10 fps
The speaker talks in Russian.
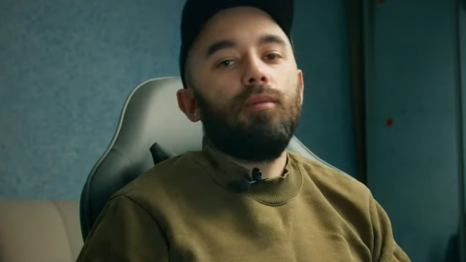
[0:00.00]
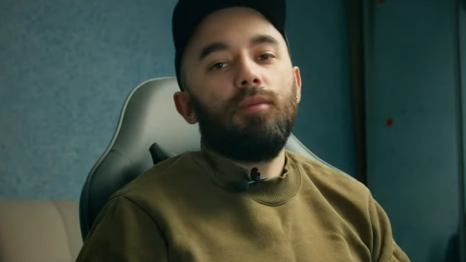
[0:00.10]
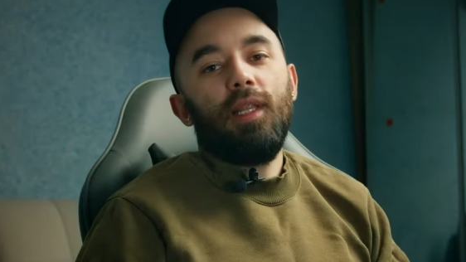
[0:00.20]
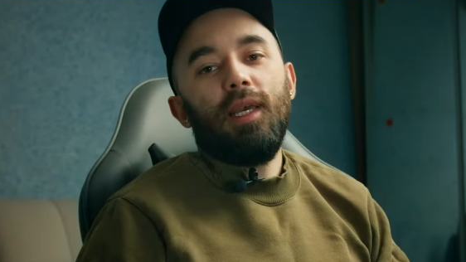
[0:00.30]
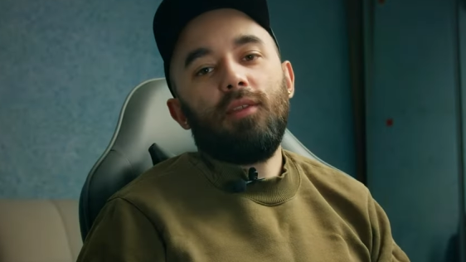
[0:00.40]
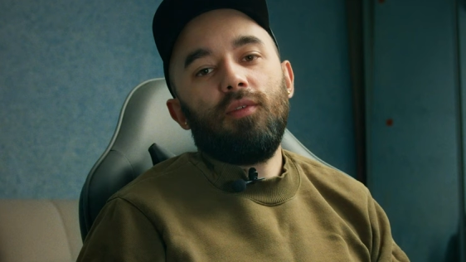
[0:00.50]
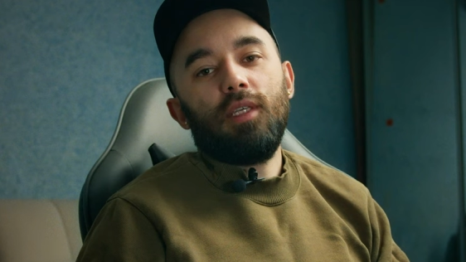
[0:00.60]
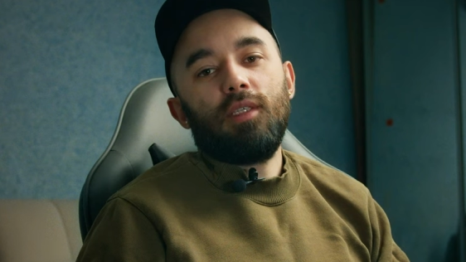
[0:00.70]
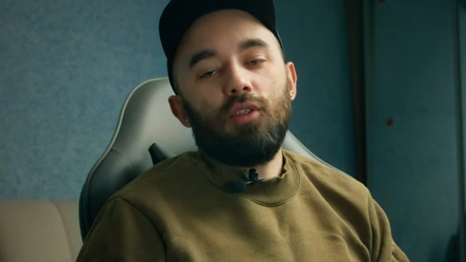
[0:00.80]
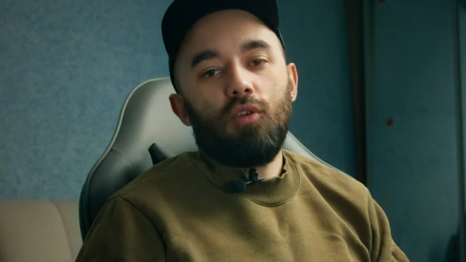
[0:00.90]
Для этого
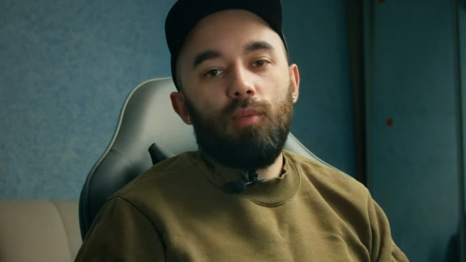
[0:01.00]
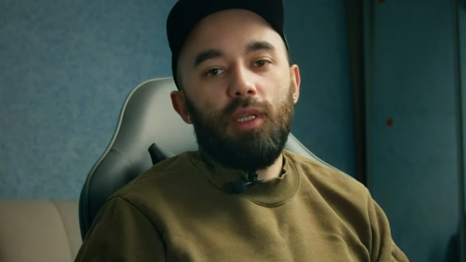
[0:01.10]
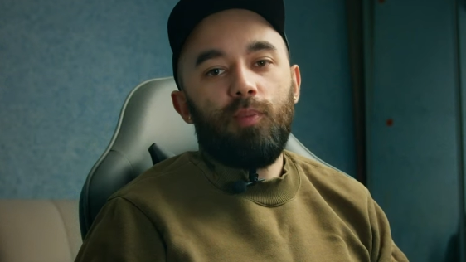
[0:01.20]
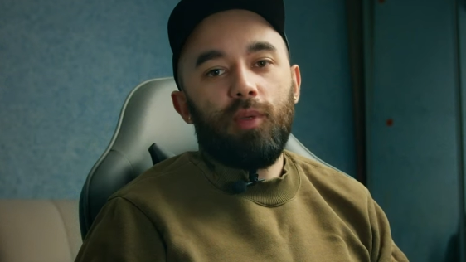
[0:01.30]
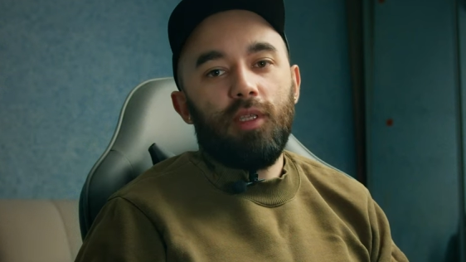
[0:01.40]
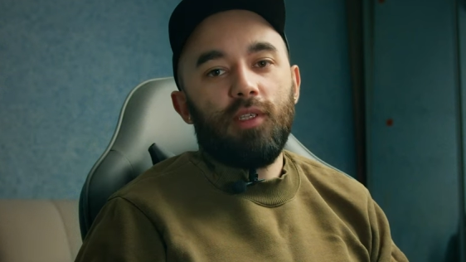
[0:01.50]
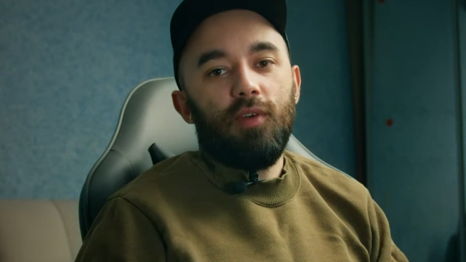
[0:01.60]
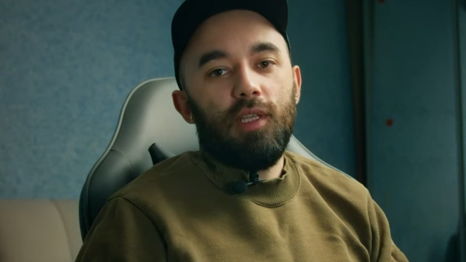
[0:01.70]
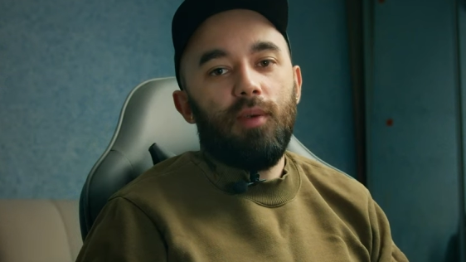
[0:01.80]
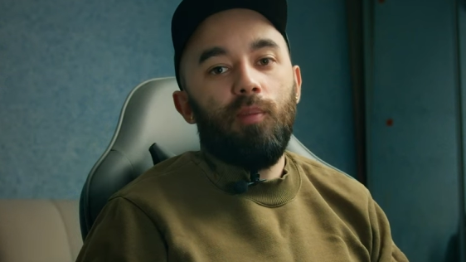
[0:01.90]
есть инструмент под
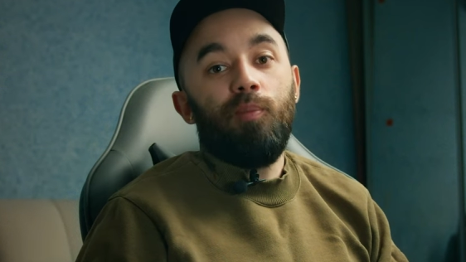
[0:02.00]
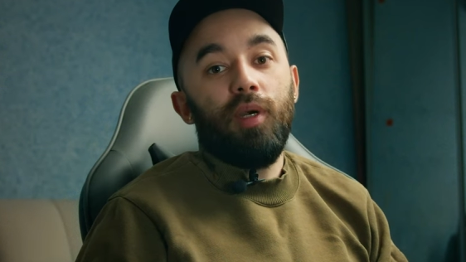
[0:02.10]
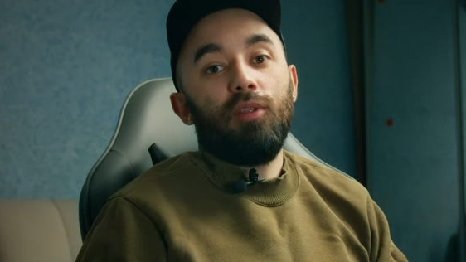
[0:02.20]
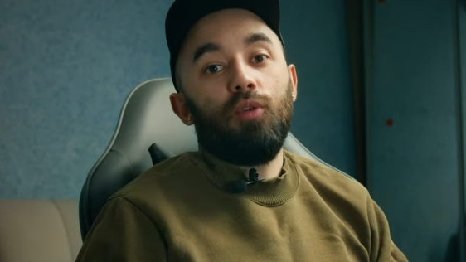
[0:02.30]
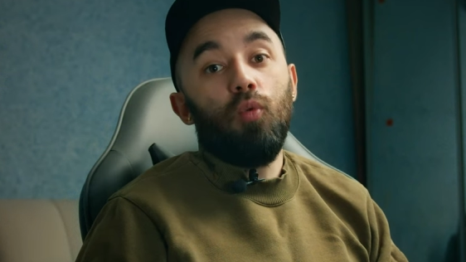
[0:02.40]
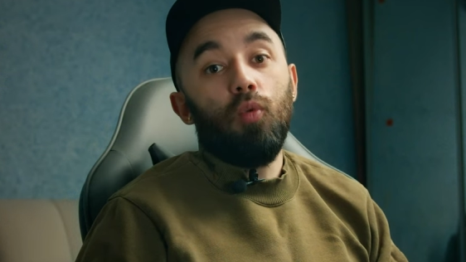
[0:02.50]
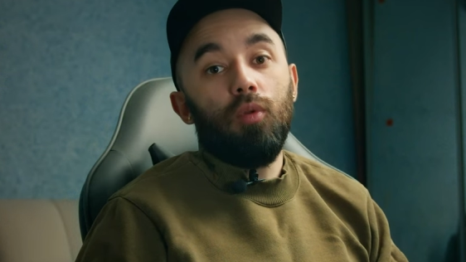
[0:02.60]
названием Pen Tool.